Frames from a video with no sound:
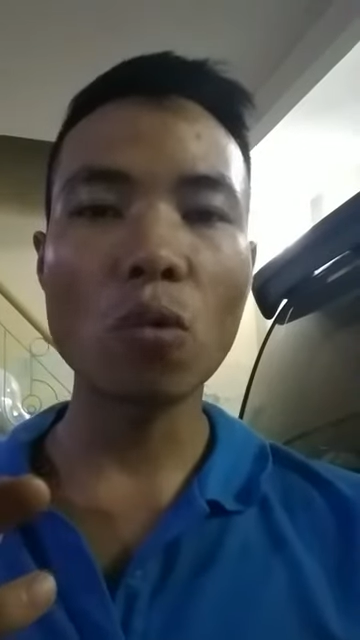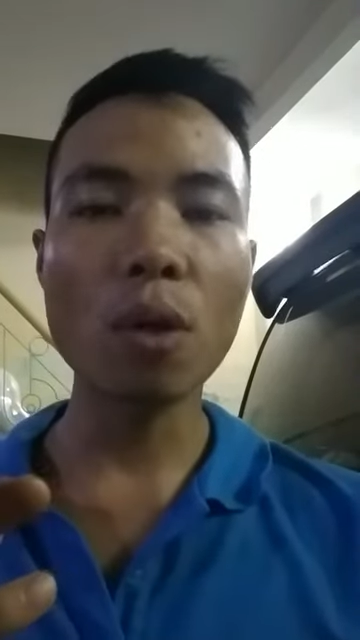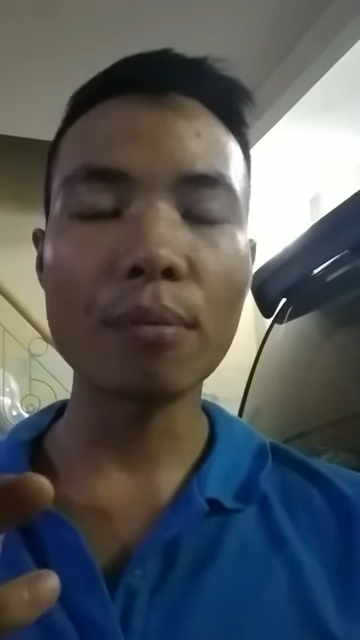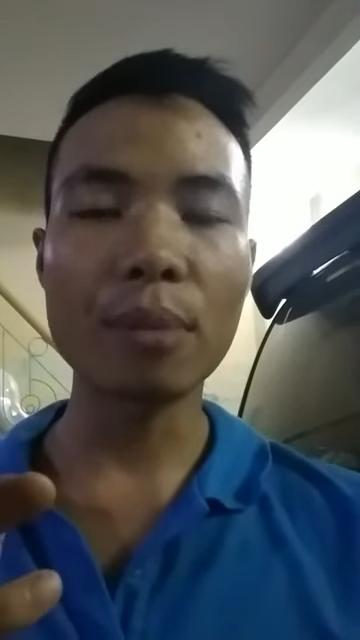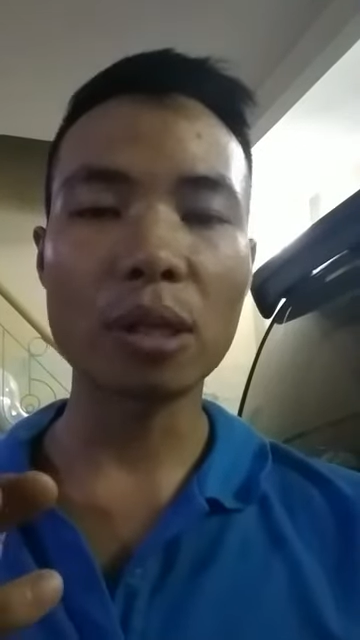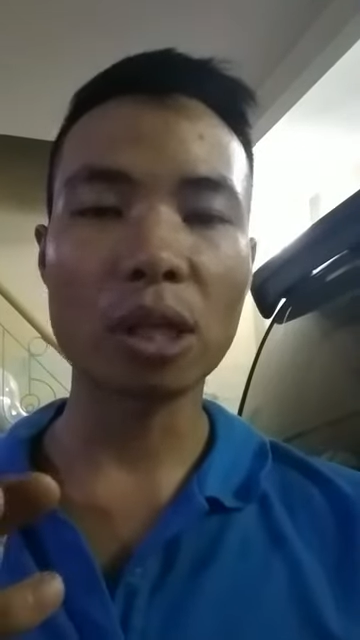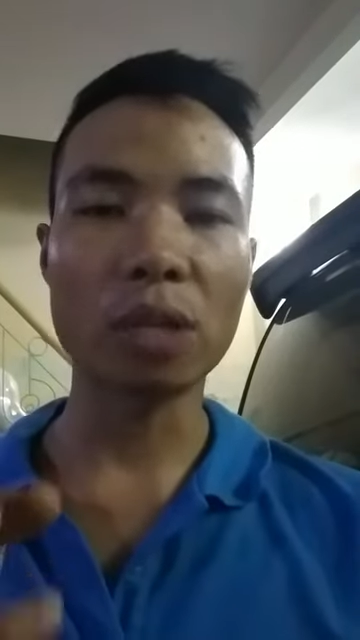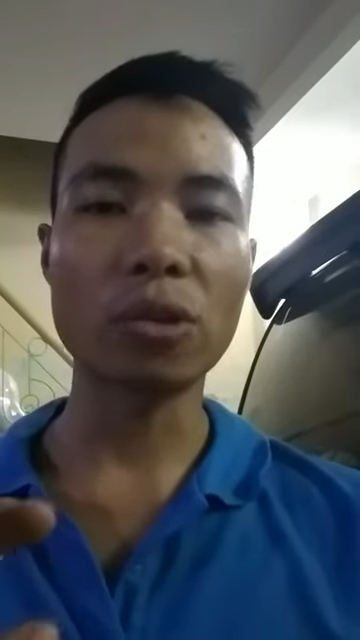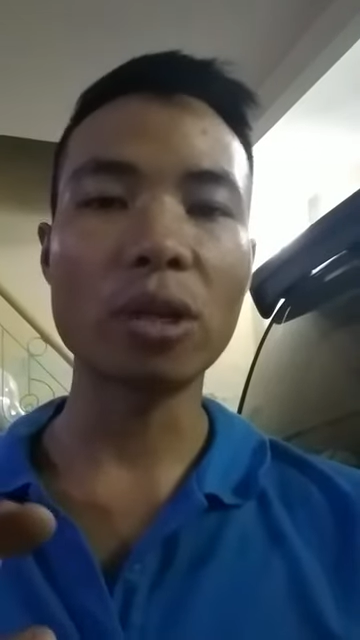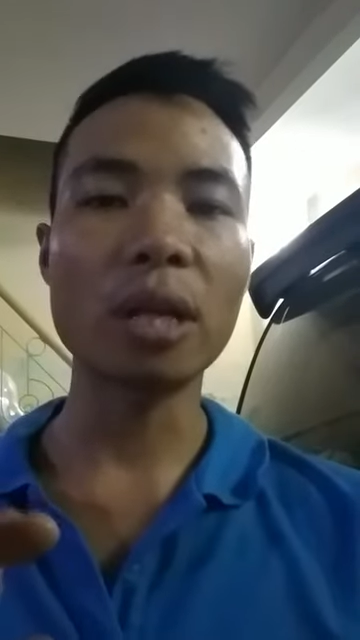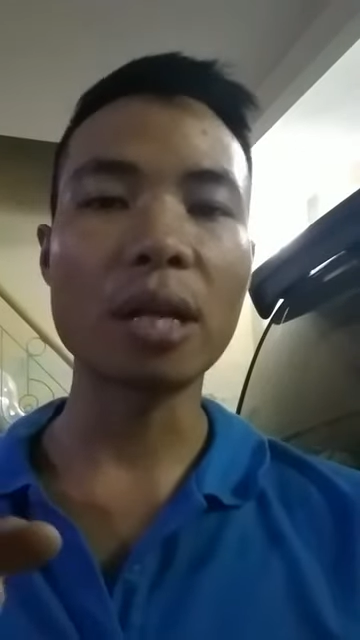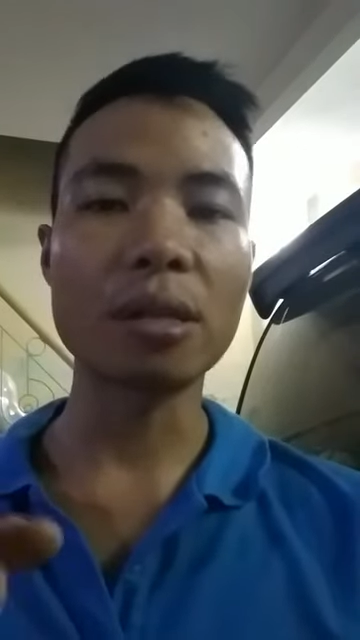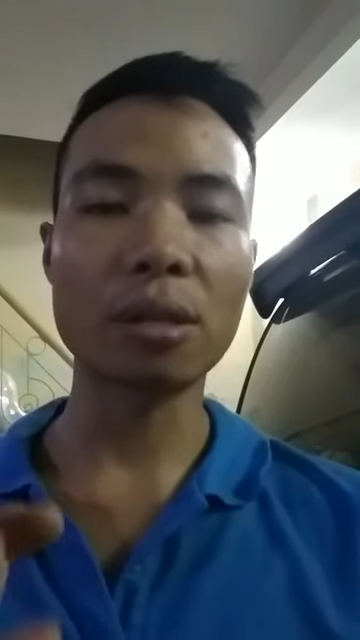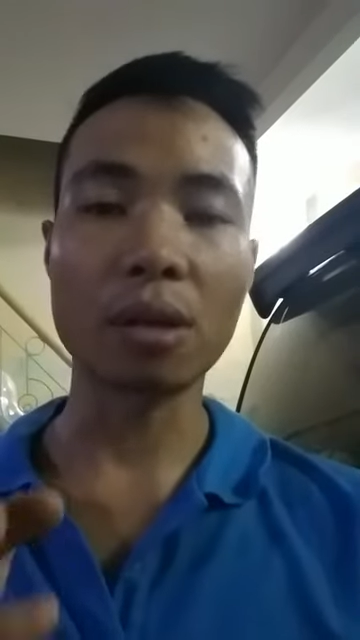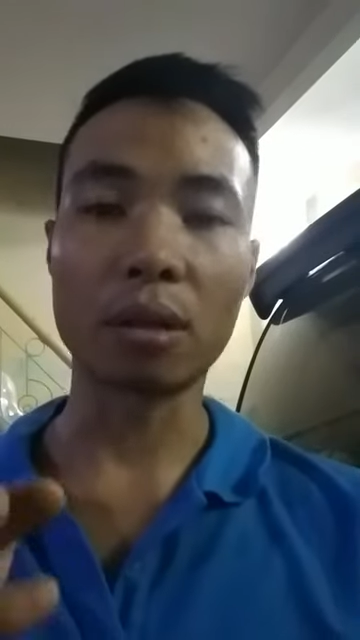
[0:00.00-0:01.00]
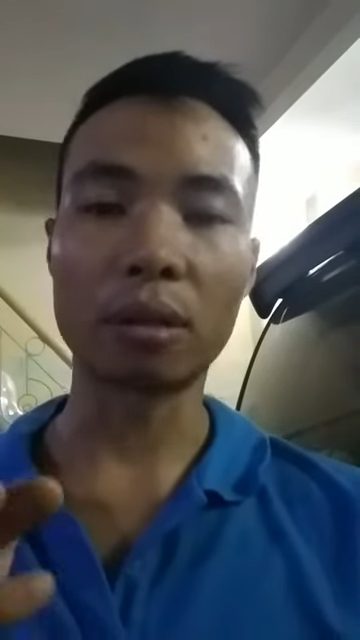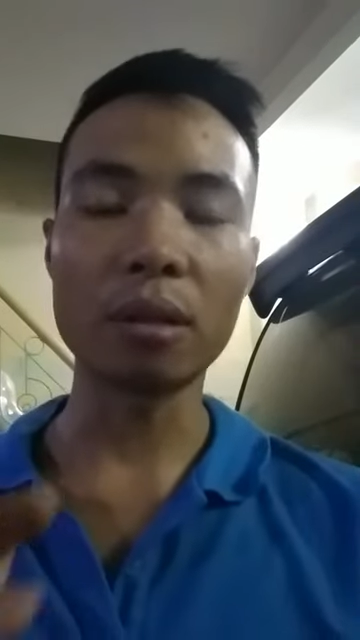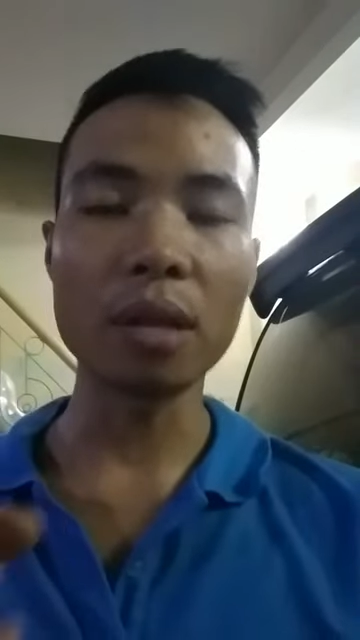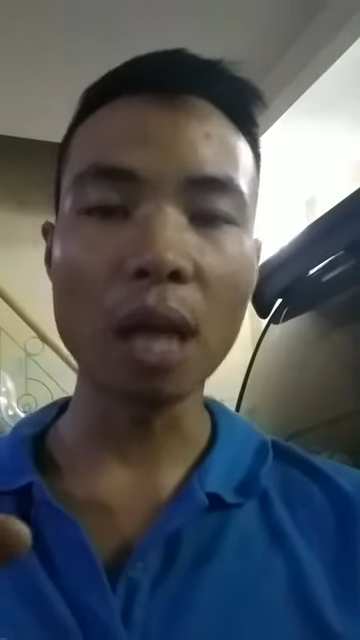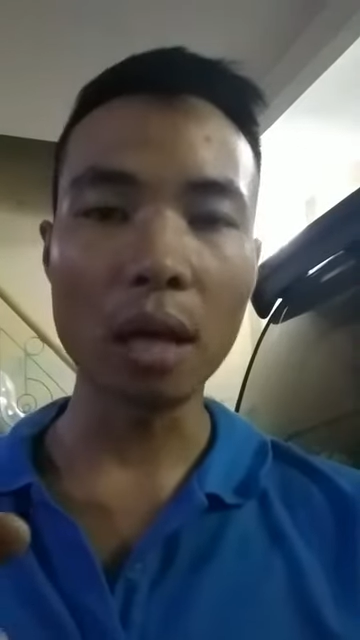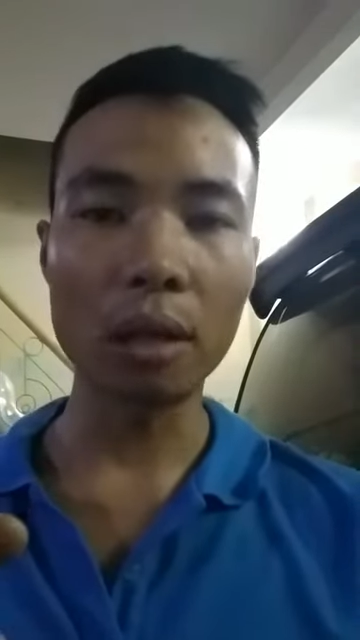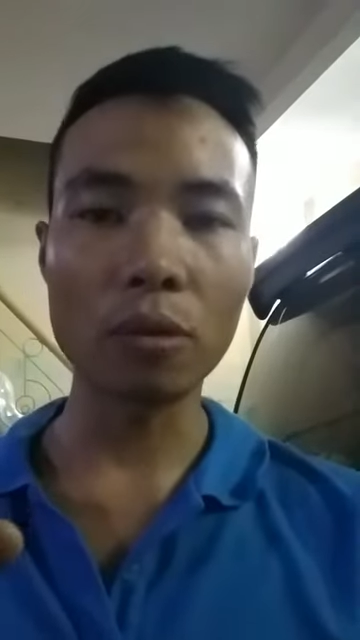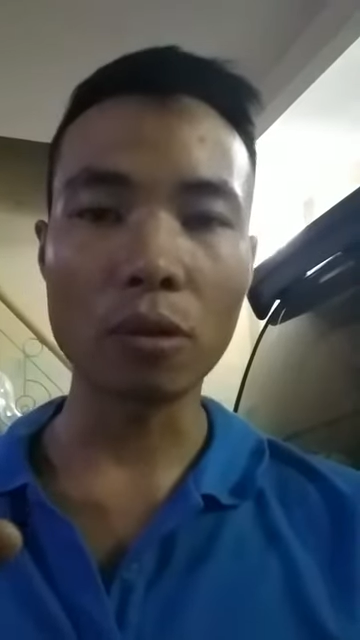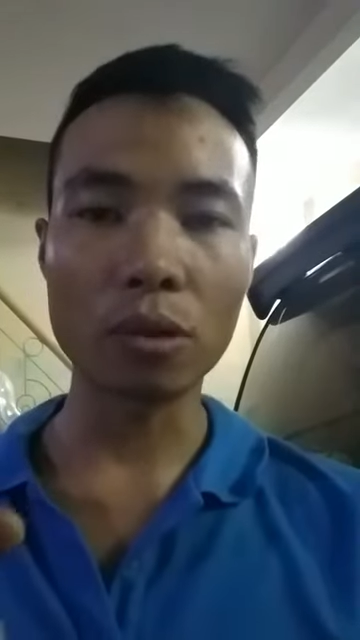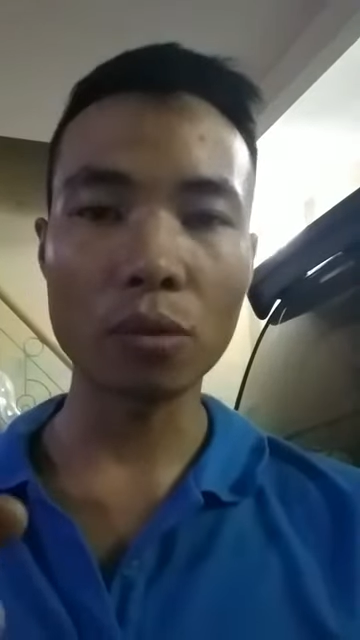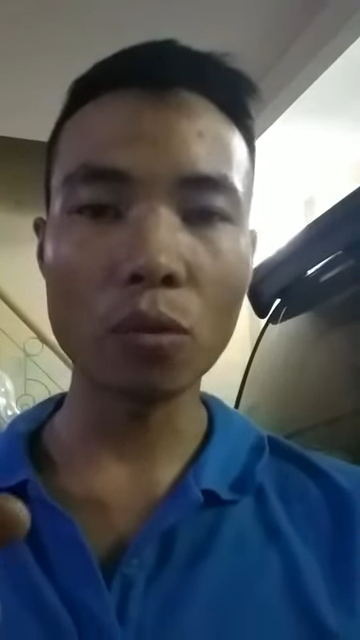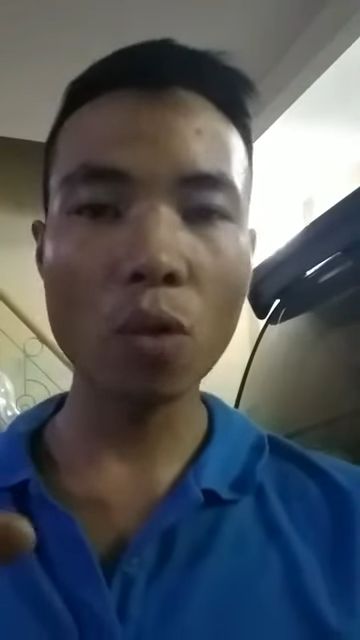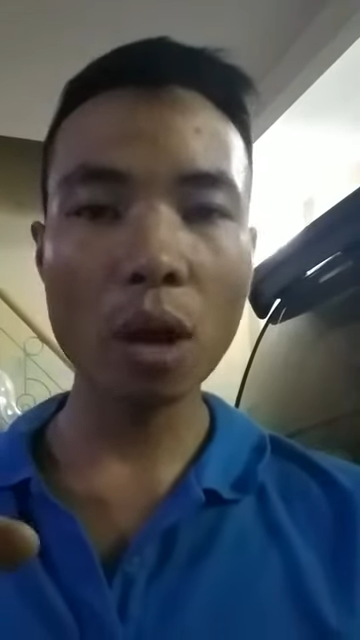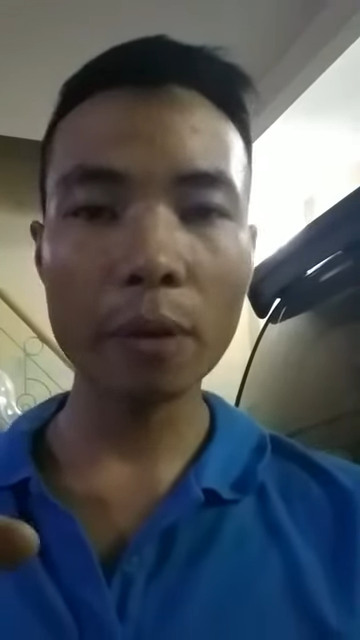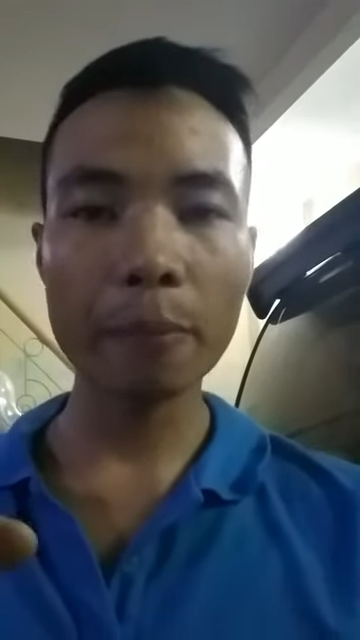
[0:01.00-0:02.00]
Quốc mà sản xuất tại xưởng tư nhân của Trung
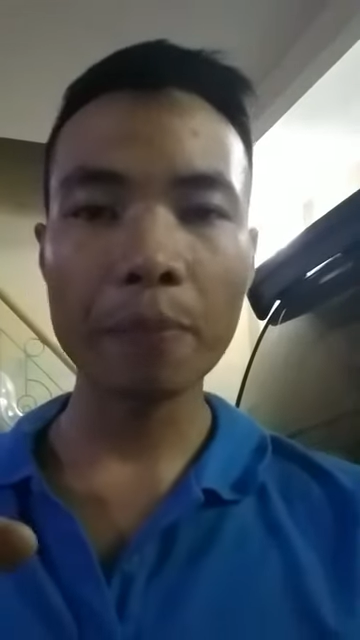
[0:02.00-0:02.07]
Quốc,